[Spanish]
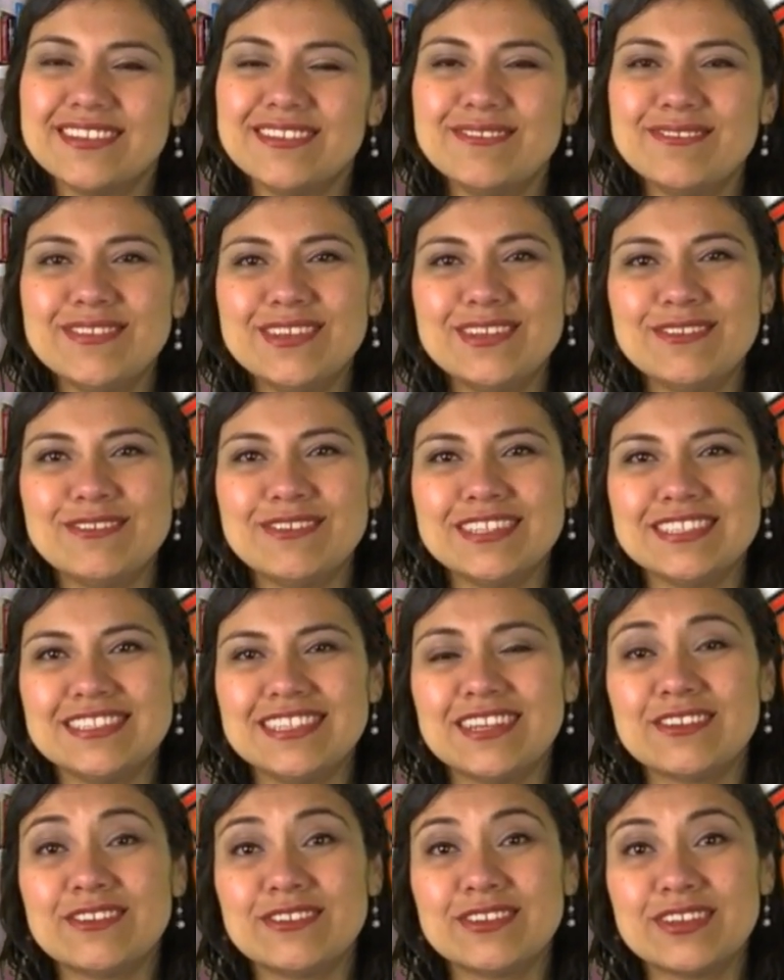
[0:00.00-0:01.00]
pero
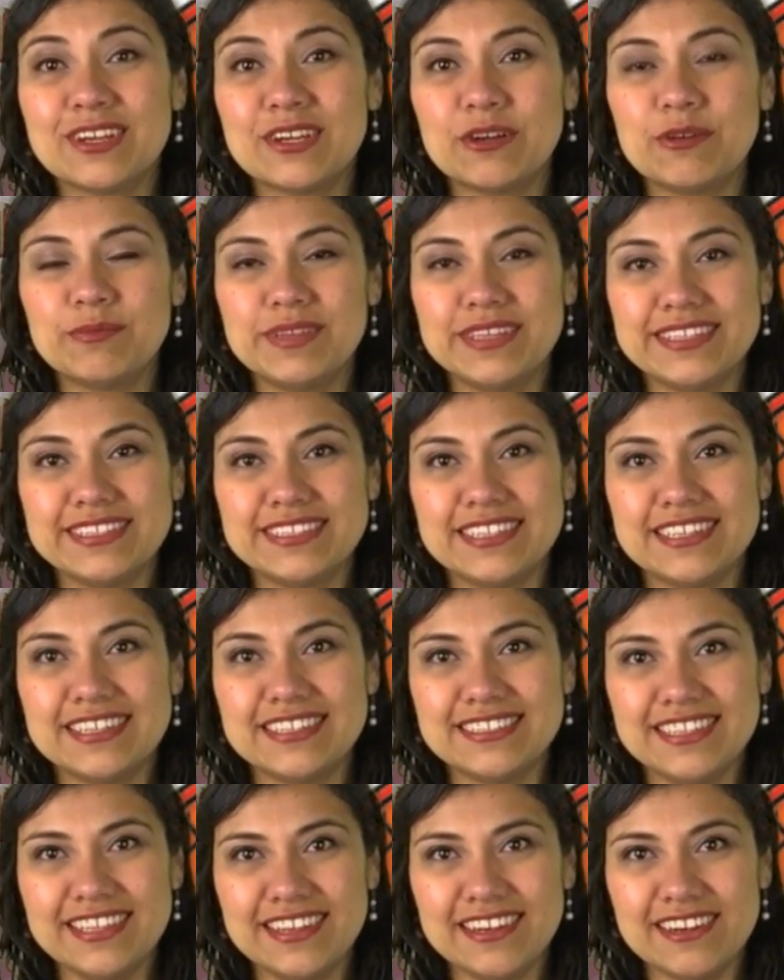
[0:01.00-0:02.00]
basta con que comiencen
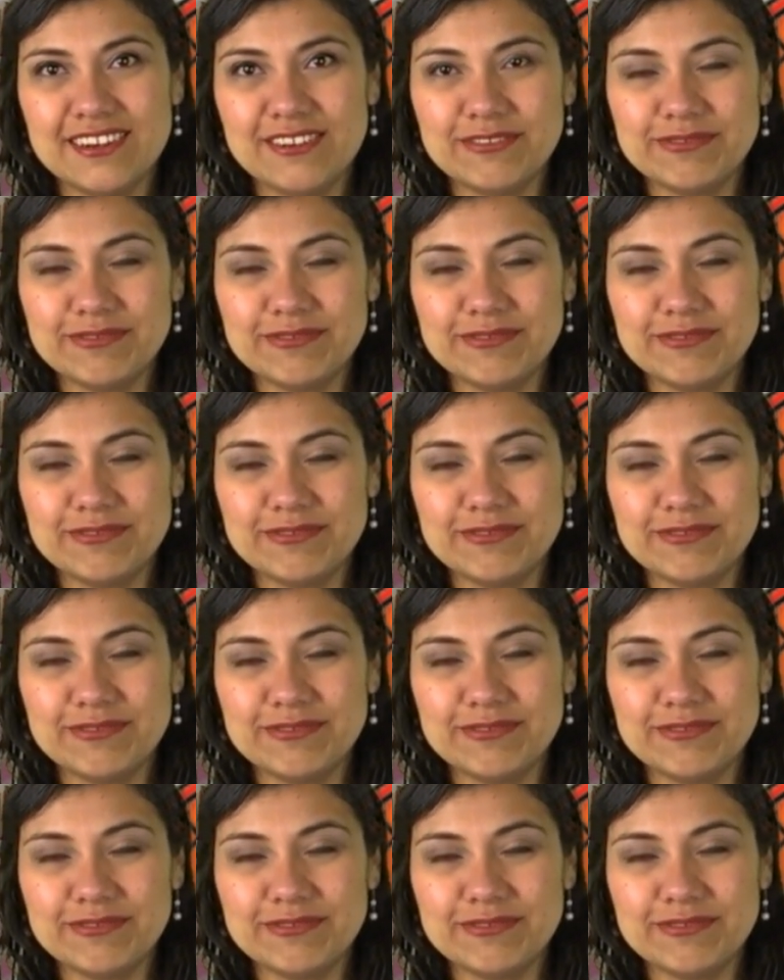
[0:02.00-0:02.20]
a hacerlo.